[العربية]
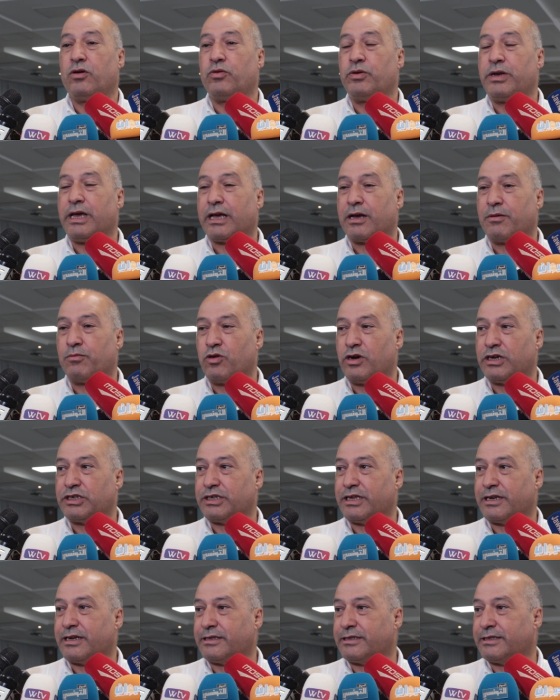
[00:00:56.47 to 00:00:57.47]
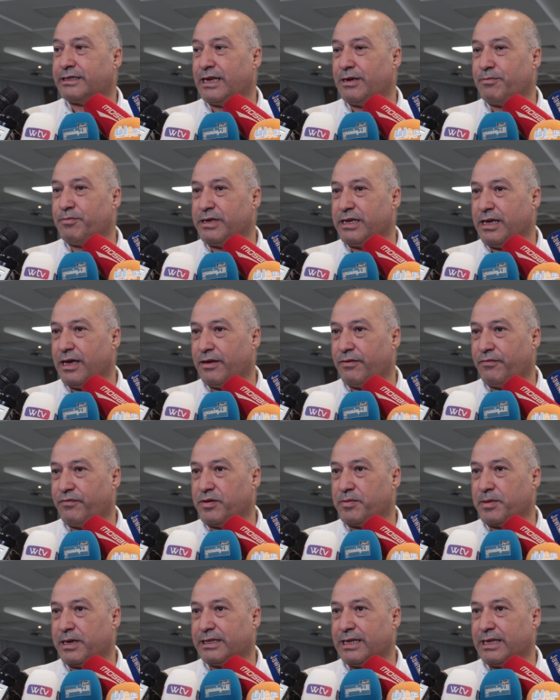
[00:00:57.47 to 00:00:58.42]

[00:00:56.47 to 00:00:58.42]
هناك مؤشرات سلبية فيما